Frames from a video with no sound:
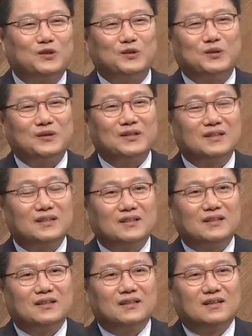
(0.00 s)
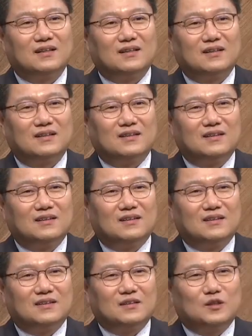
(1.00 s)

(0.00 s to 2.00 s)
뭐 우동 팝니까? 라면 팝니까?